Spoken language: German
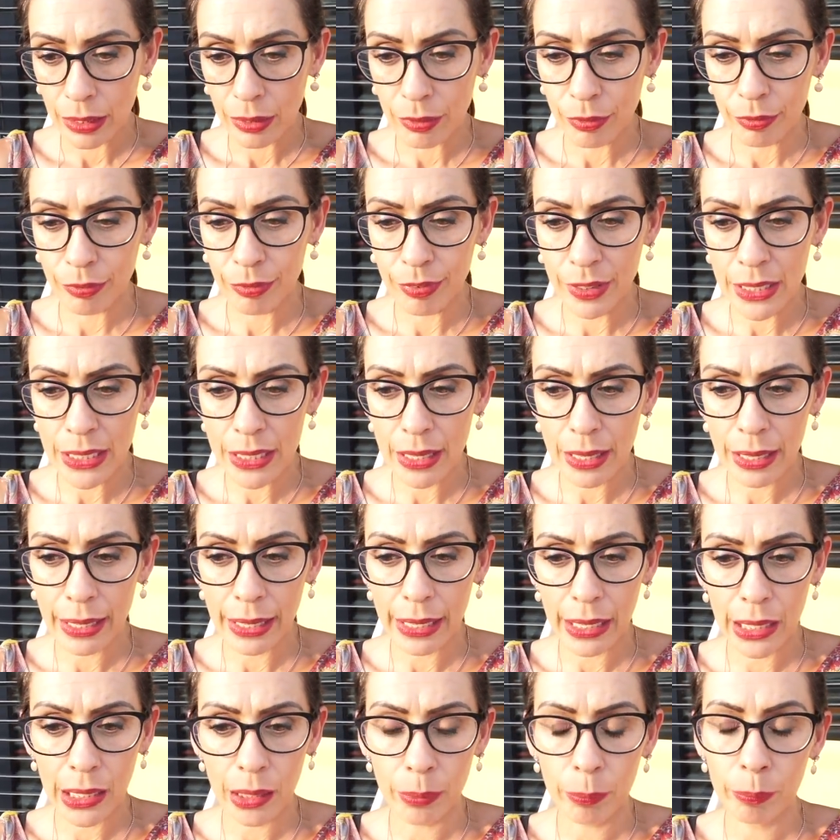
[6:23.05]
Wir
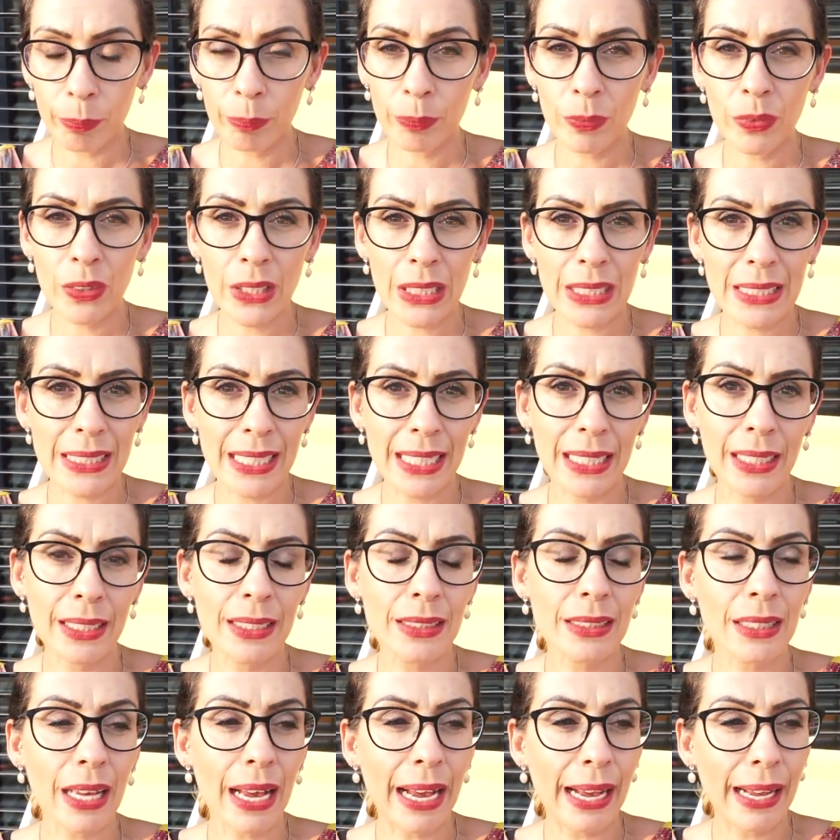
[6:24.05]
haben
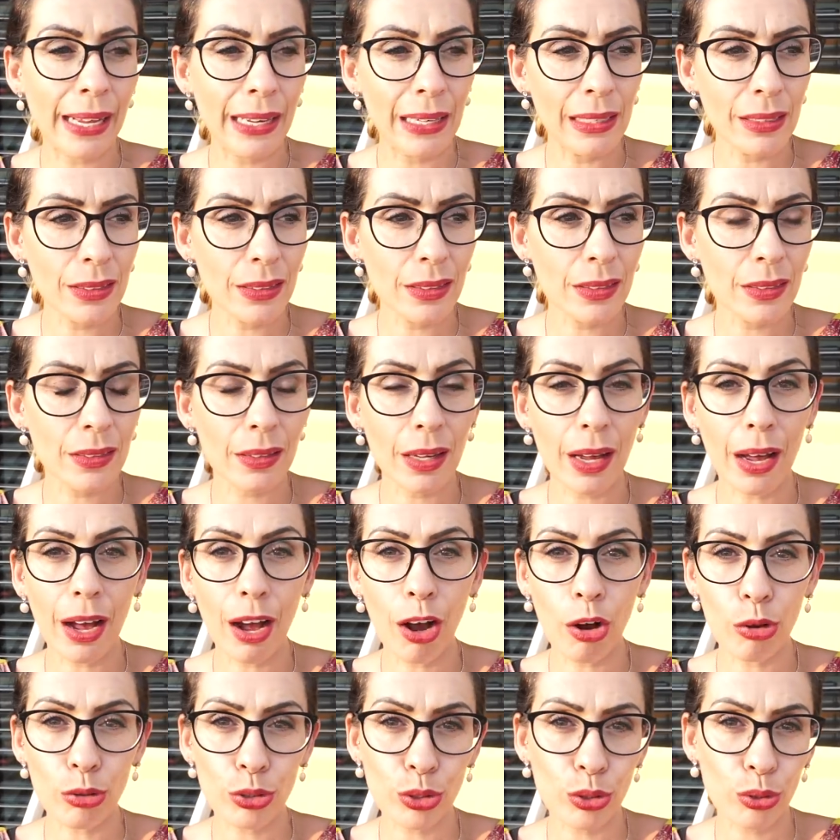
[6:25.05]
tatsächlich alles
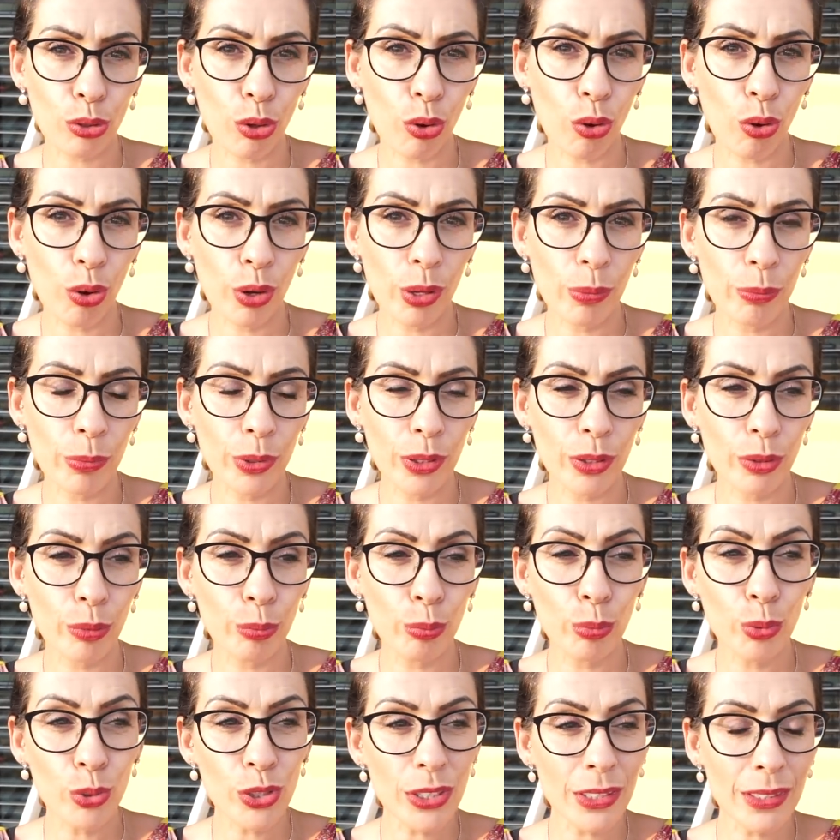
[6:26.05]
ausräumen
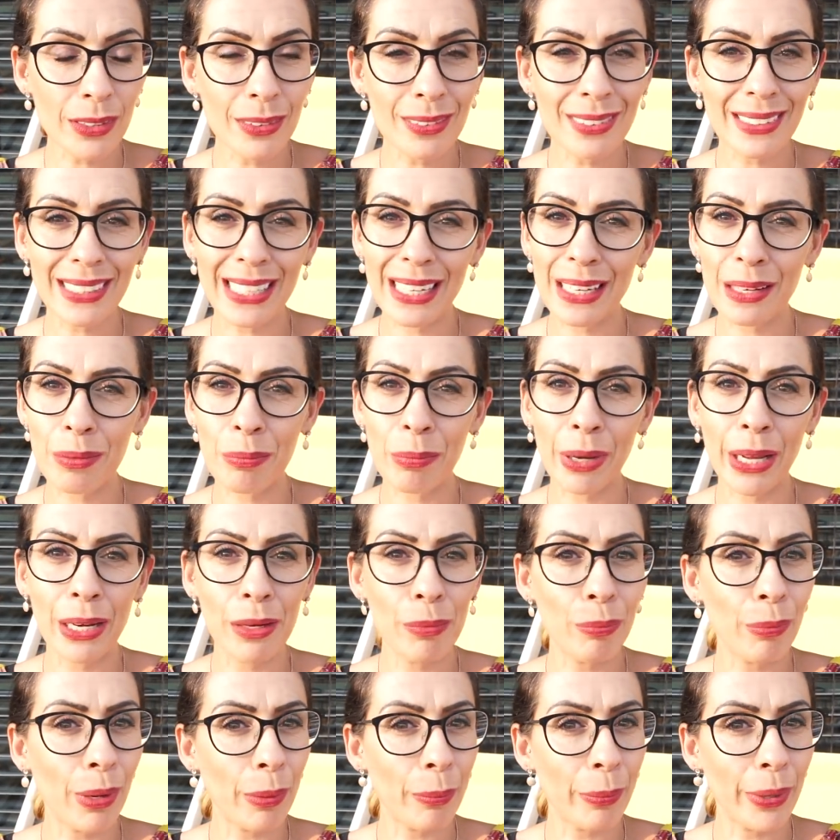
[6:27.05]
müssen, denn meine
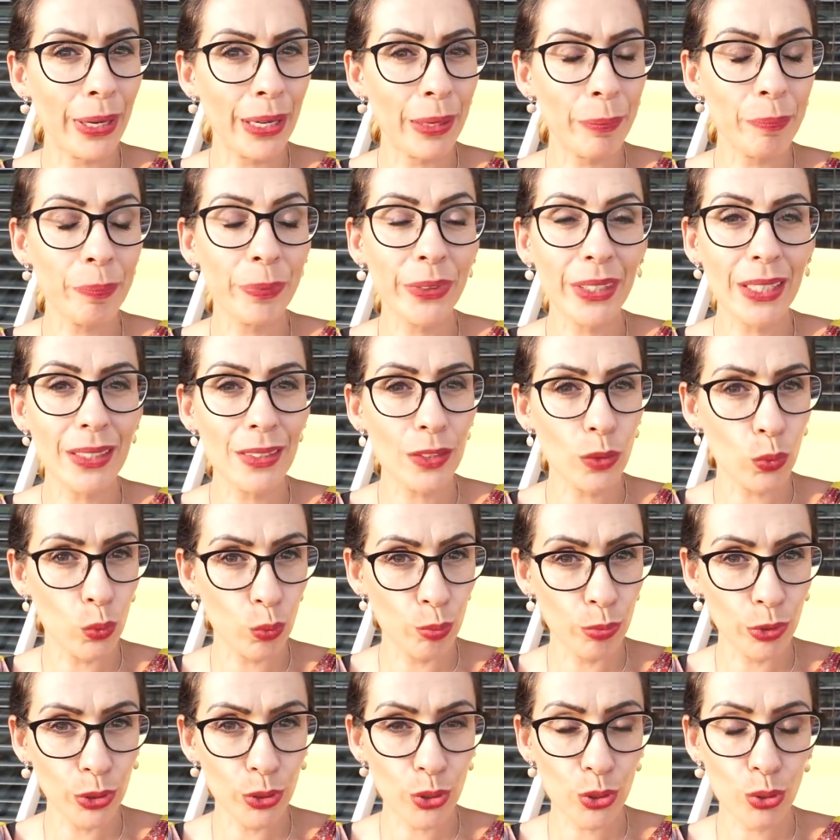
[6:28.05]
Mama ist
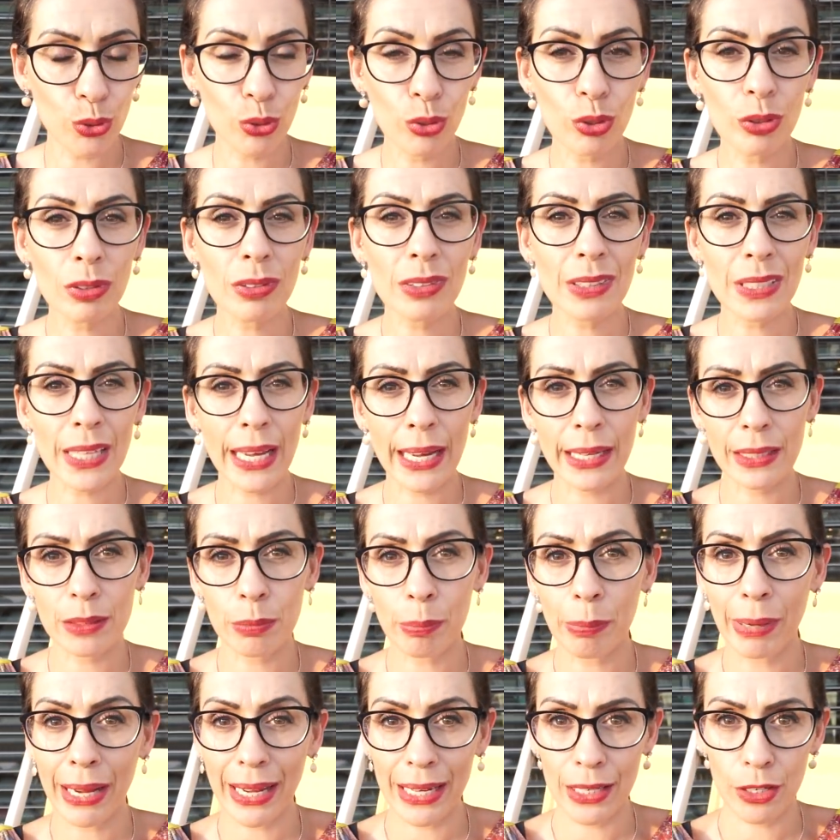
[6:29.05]
umgezogen. Sie hat
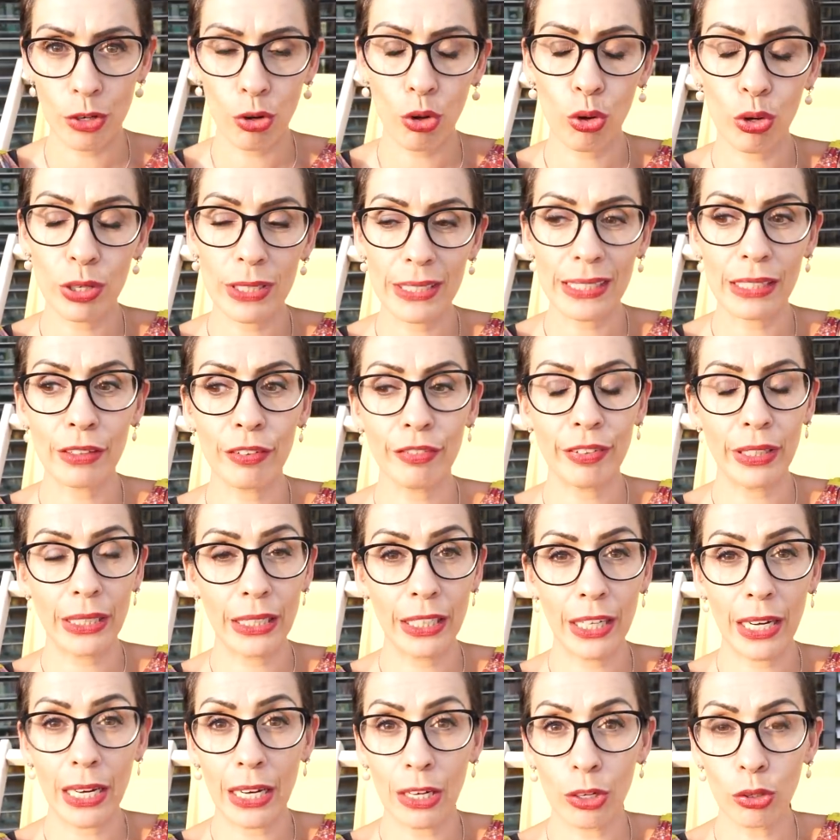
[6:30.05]
beide Häuser
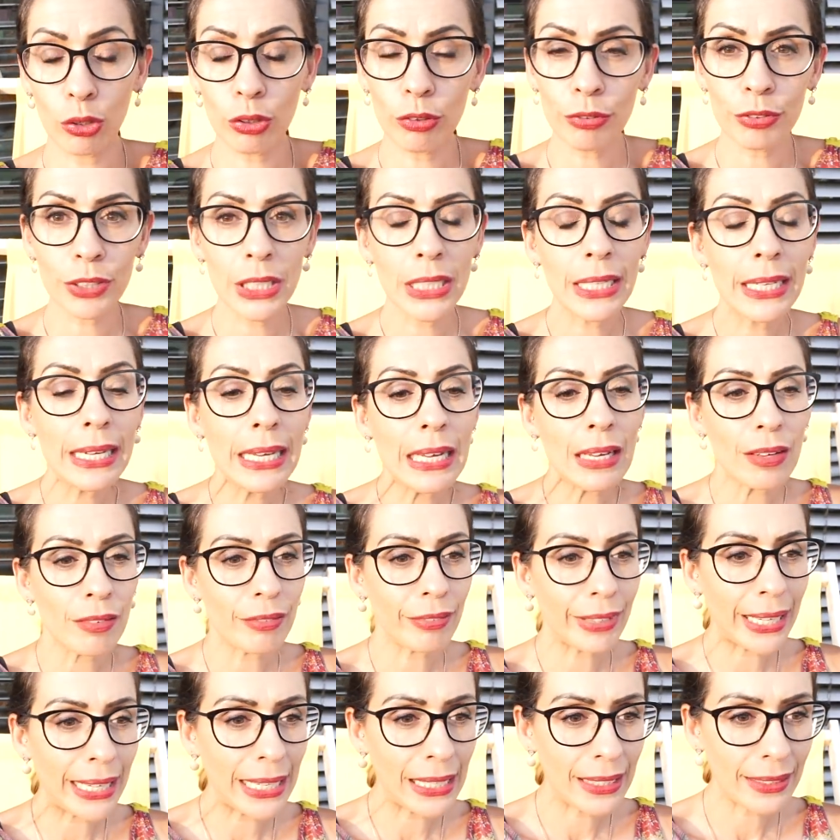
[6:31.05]
verkauft,
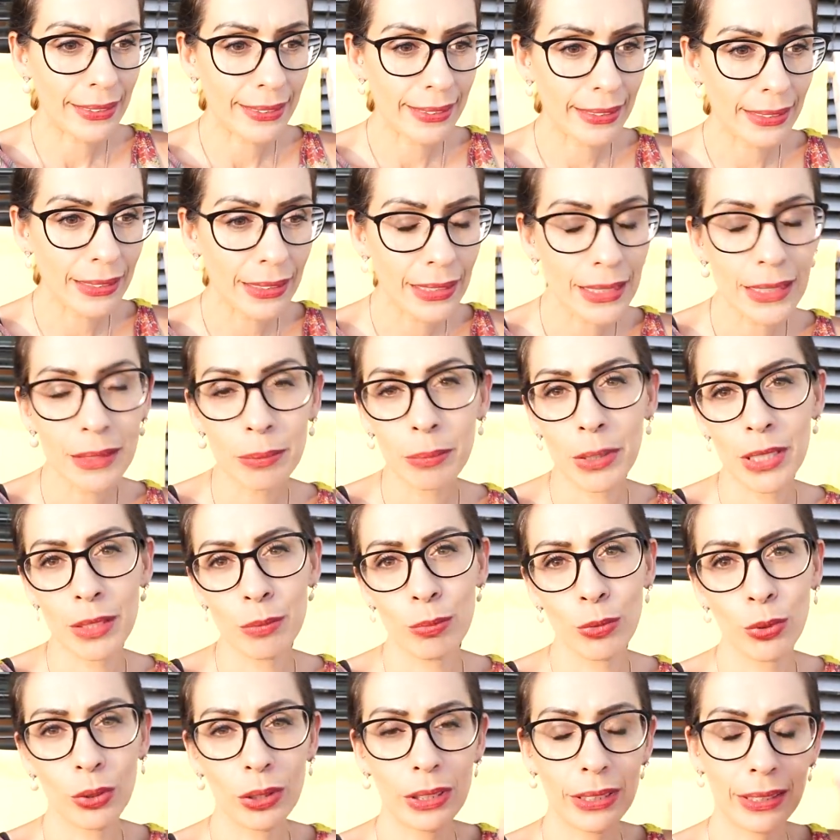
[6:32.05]
weil es nicht mehr die
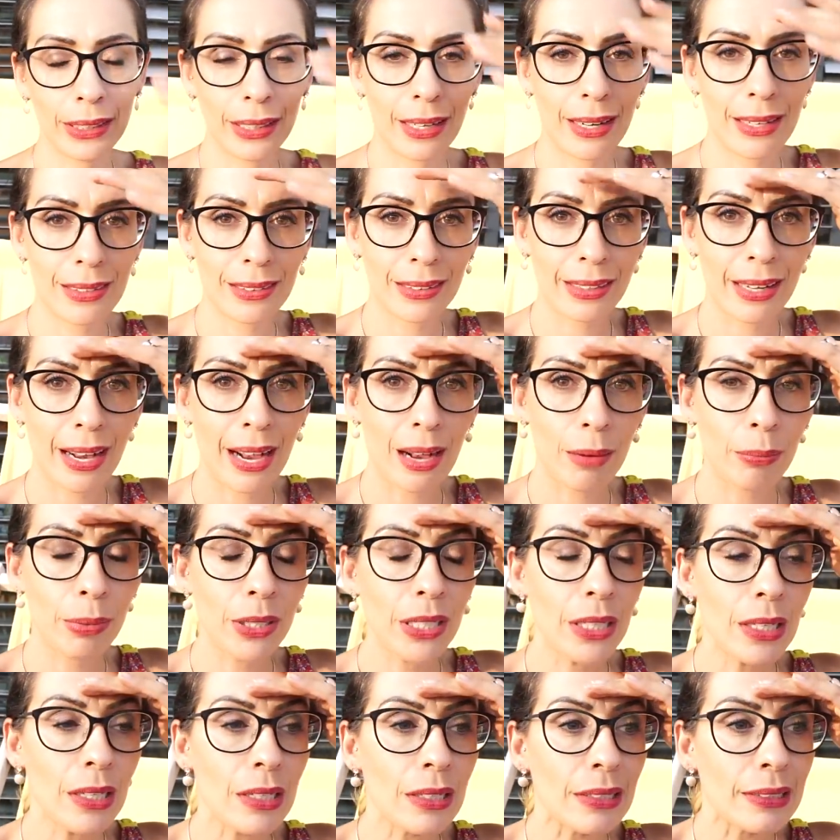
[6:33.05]
Möglichkeit gab,
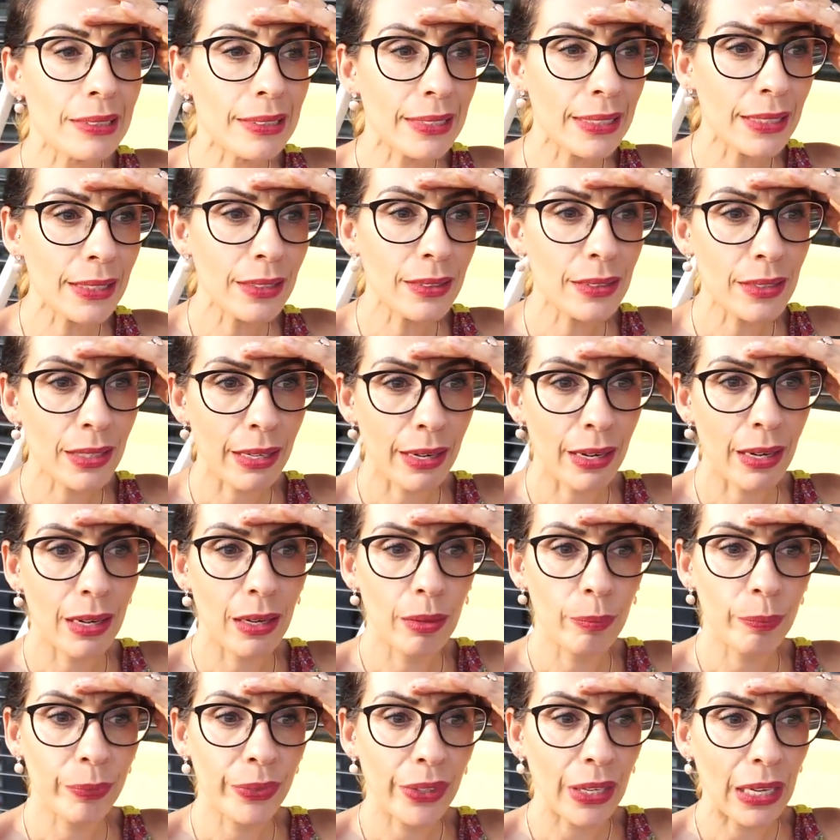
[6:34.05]
sie
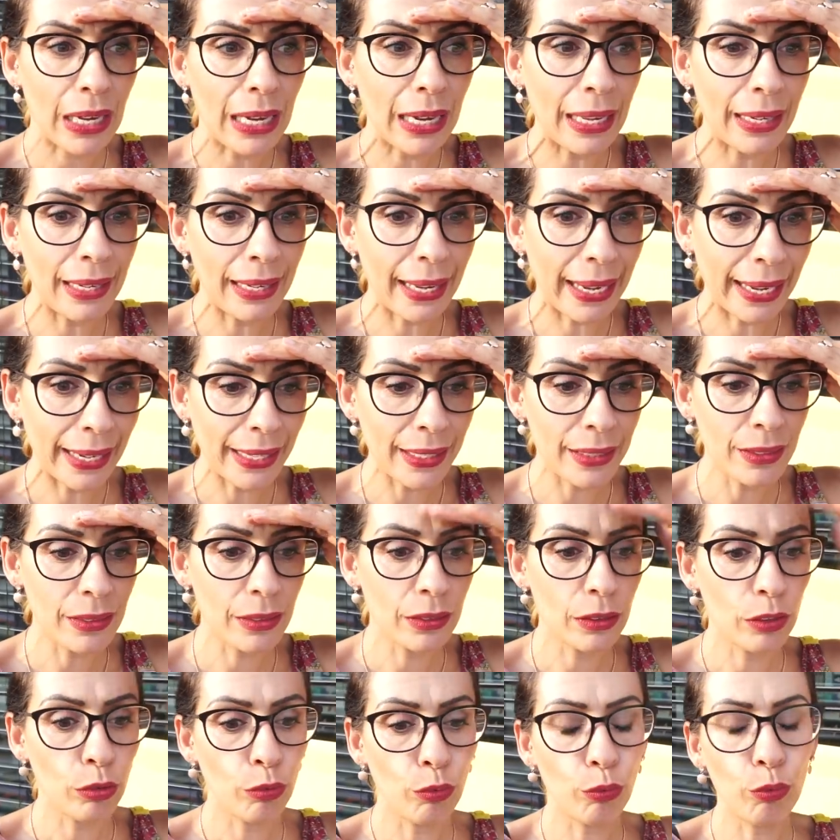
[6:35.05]
da
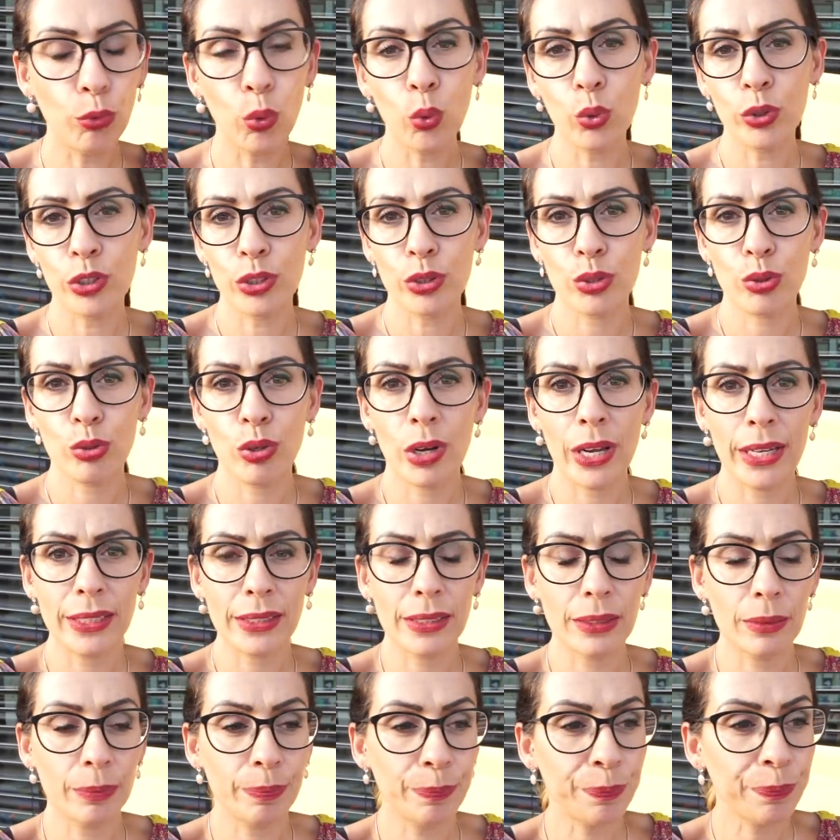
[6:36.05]
alleine wohnen zu
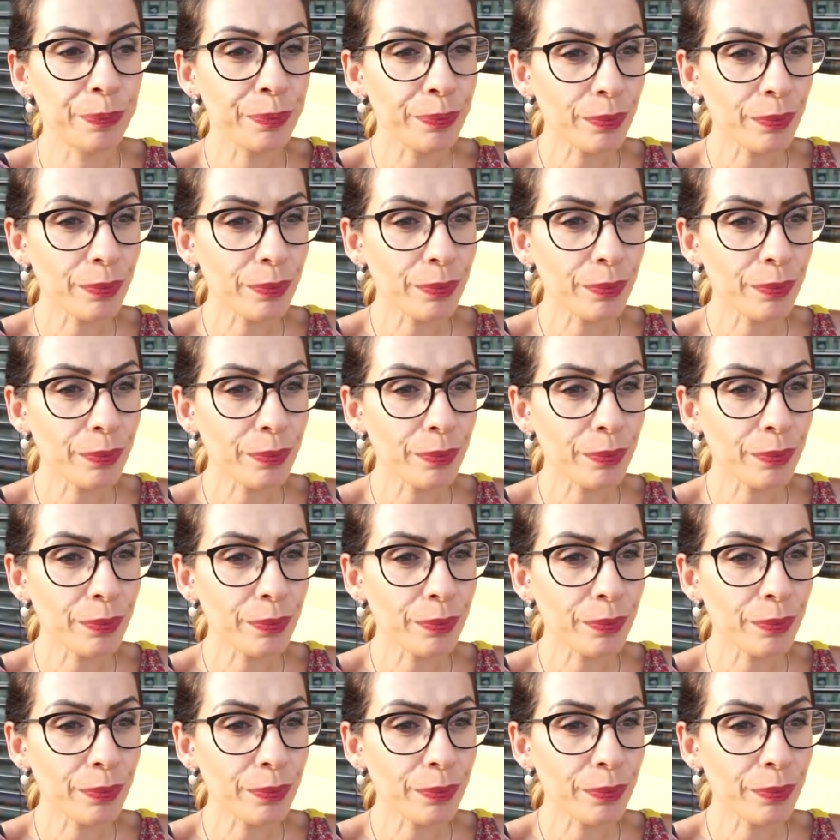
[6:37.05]
lassen.